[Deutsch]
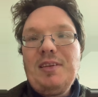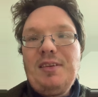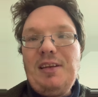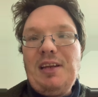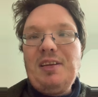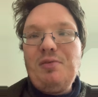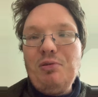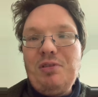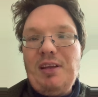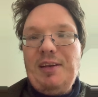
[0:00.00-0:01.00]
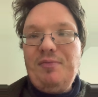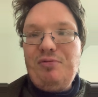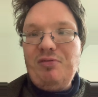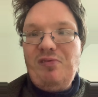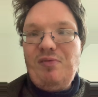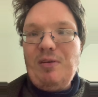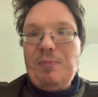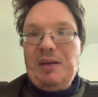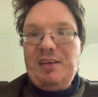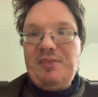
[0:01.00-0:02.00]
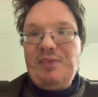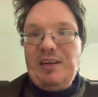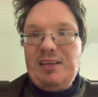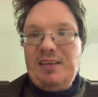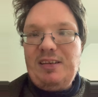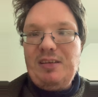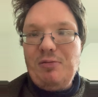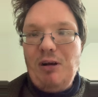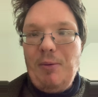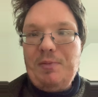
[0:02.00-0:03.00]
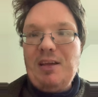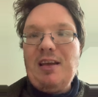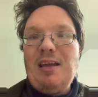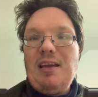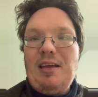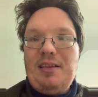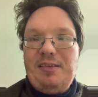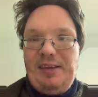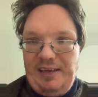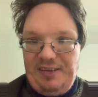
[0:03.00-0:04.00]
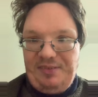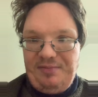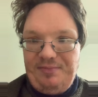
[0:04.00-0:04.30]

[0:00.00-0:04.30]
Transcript: Denn ein toter Impfstoff bringt wirklich überhaupt nichts.